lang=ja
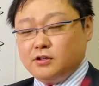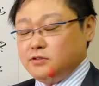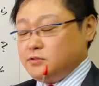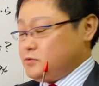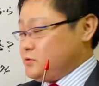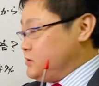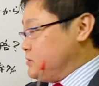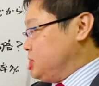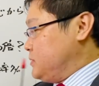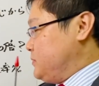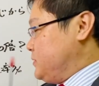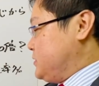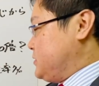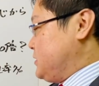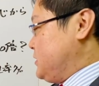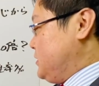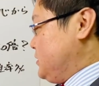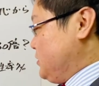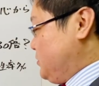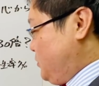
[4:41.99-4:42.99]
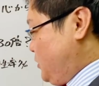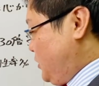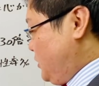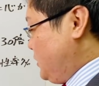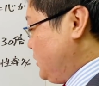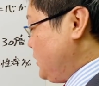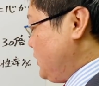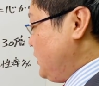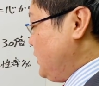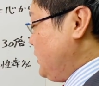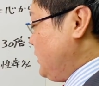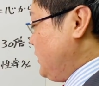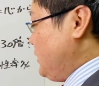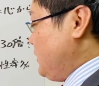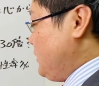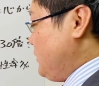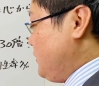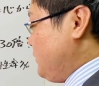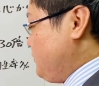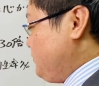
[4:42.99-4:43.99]
いうふうに思いますけれども
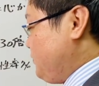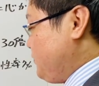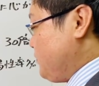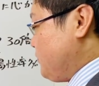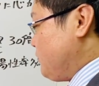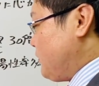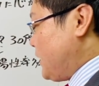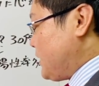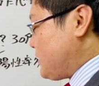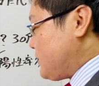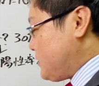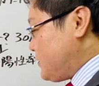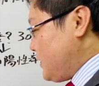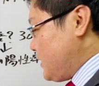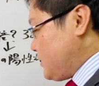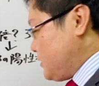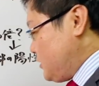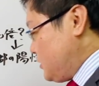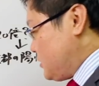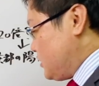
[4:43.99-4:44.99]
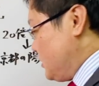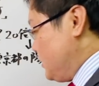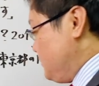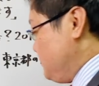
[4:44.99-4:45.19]
全く